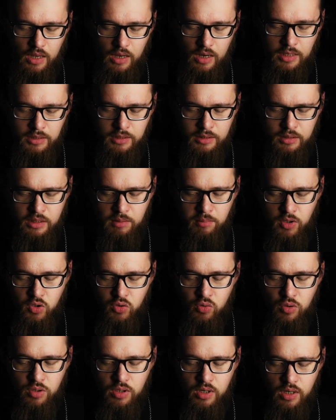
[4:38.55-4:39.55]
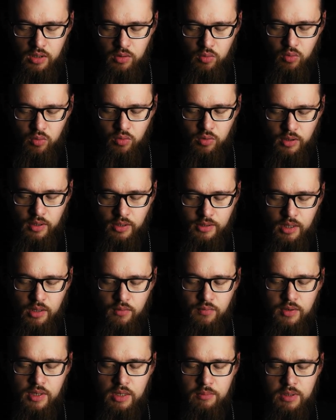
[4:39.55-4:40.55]
Этот небольшой диалог, когда
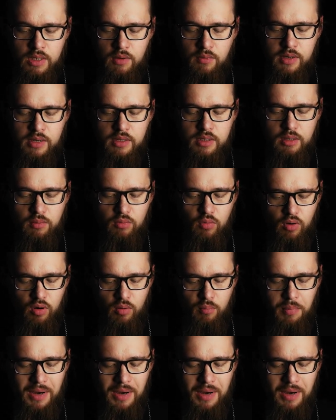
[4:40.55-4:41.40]
Филипп говорит ему